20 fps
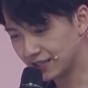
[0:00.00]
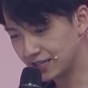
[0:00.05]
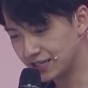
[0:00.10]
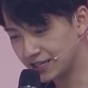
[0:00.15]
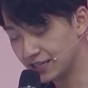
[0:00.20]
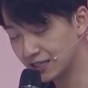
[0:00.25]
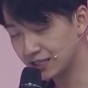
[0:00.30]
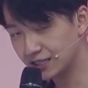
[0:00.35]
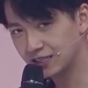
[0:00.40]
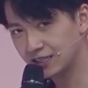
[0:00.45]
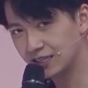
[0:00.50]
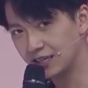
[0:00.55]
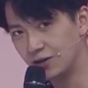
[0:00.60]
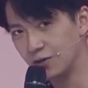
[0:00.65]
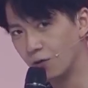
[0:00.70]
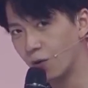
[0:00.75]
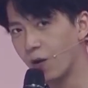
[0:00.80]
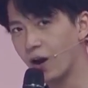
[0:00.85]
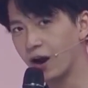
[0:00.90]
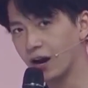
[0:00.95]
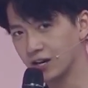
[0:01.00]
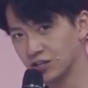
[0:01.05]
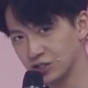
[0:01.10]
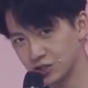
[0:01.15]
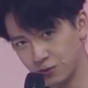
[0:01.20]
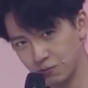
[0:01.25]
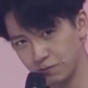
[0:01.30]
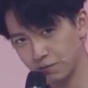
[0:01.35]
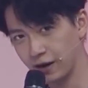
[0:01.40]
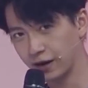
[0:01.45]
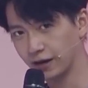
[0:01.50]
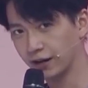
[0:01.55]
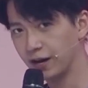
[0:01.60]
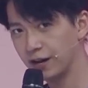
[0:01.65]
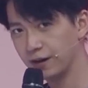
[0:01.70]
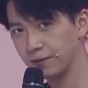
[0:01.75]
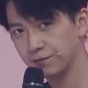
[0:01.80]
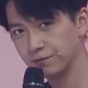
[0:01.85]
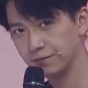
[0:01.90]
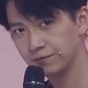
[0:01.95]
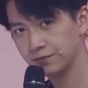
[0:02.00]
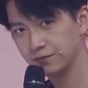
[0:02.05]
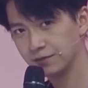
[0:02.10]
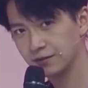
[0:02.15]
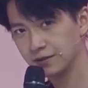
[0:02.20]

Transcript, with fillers: Ký ức kinh hoàng trong màn đêm.